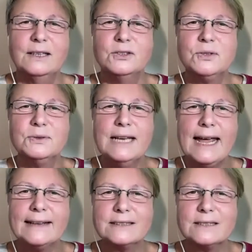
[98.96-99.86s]

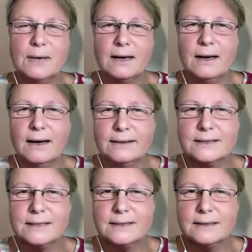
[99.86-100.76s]
Zunächst mal
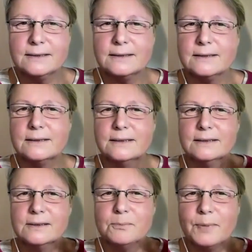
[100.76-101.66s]
heißt es,
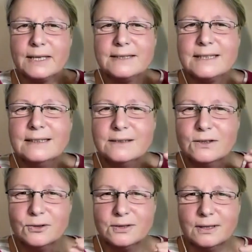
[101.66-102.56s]
präsent
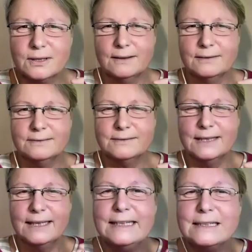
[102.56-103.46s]
zu sein,
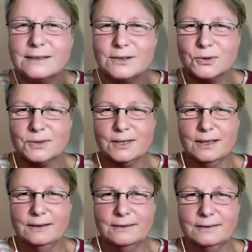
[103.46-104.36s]
hier zu
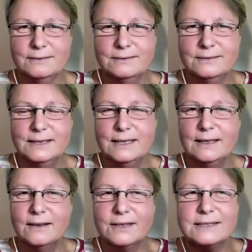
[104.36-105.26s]
sein.
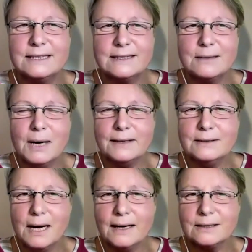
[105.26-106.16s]
Was dieser
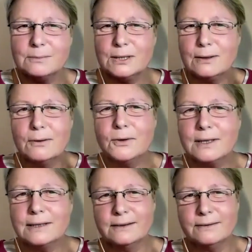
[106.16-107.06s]
Mann macht mit
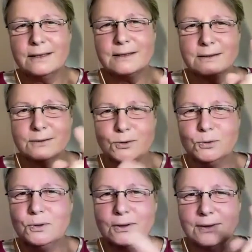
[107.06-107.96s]
glücklicherweise und
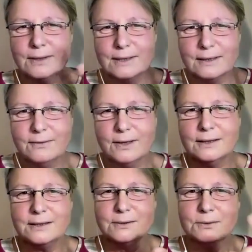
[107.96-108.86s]

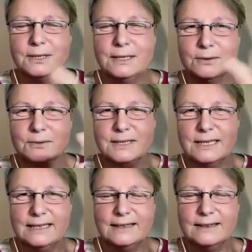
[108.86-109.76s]
unglücklicherweise und hin und
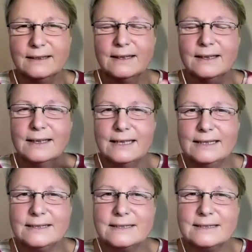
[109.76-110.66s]
her,
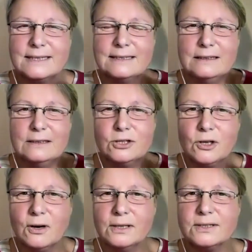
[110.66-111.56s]
ist, sich die
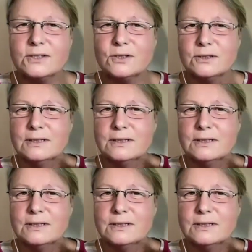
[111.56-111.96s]
Chance